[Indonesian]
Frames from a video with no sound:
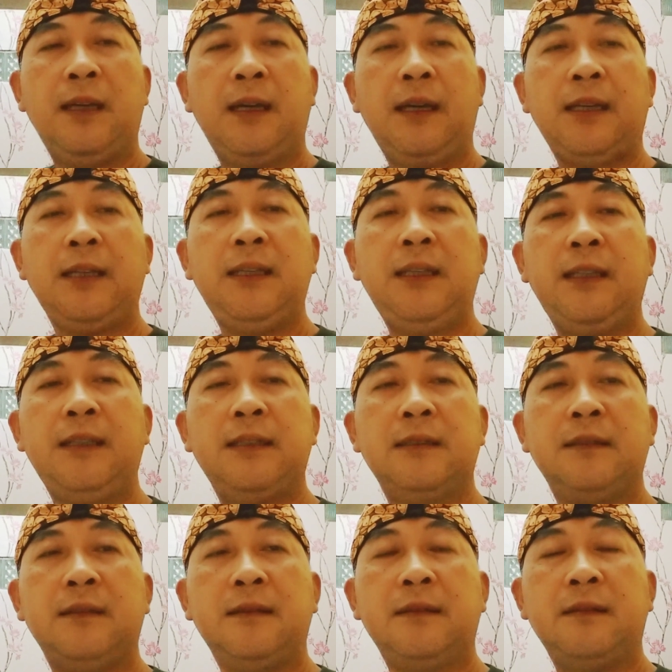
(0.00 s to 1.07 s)
hari
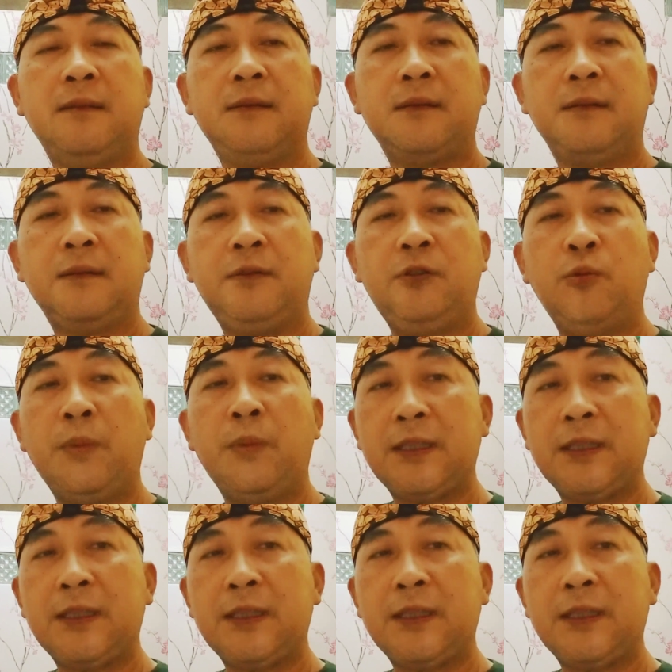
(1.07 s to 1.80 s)
uh, Jumat